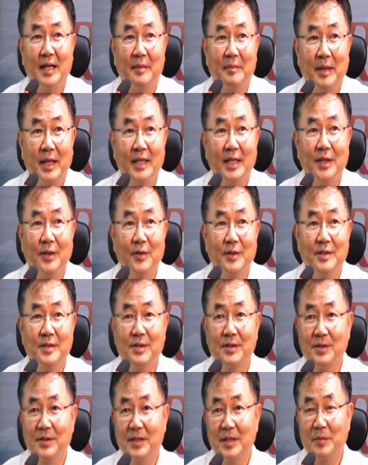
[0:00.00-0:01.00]
만약 여기서
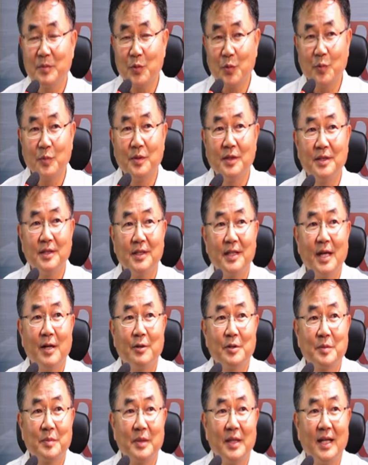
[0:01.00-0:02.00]
선생님 조금 더 크게 하고
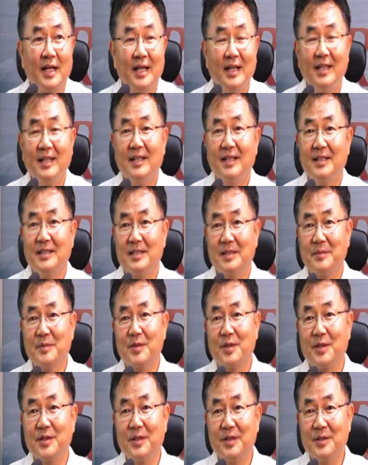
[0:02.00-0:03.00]
싶다. 지금
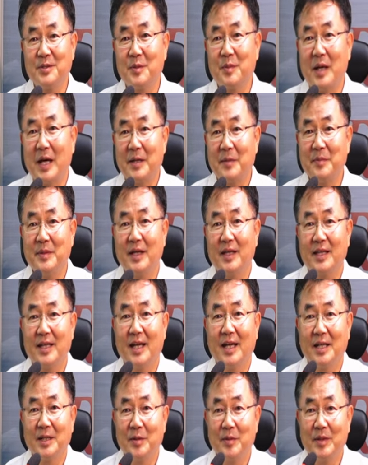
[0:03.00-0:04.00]
저는 이걸 좀 아름답게
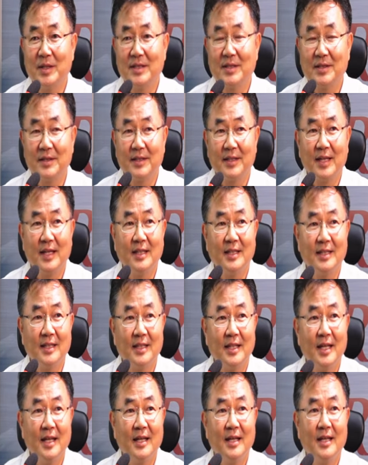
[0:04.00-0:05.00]
하기 위해서 이렇게
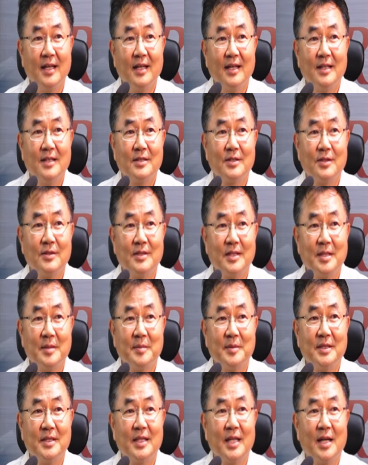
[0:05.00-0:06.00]
했는데 선생님
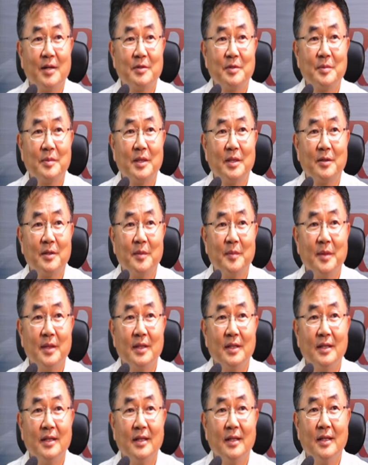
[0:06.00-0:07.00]
크게 하고 싶다
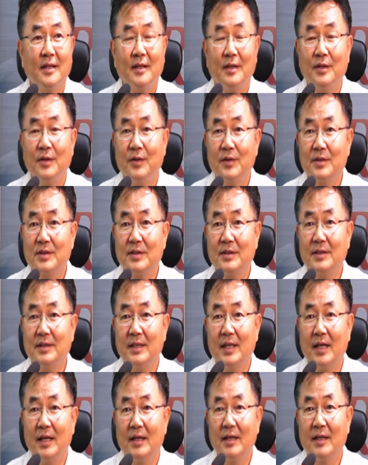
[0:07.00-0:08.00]
그러면 여기서
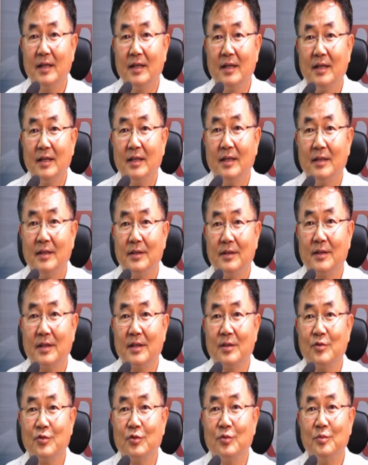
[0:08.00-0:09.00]
그냥 이렇게
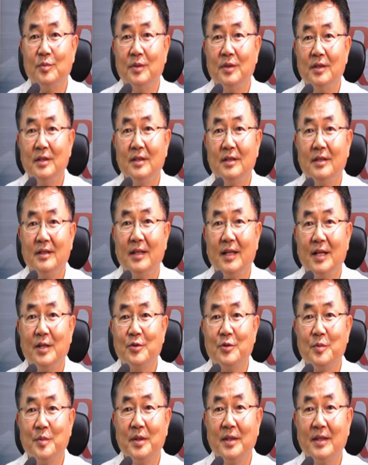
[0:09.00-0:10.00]
줌을
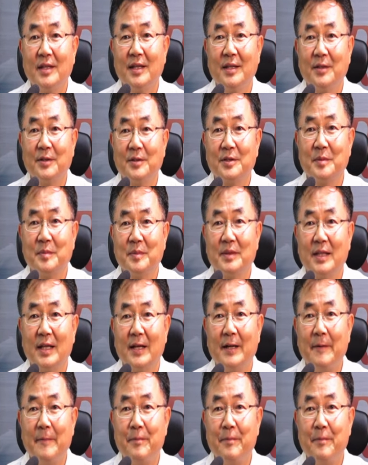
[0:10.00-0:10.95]
해주면 되는 것입니다.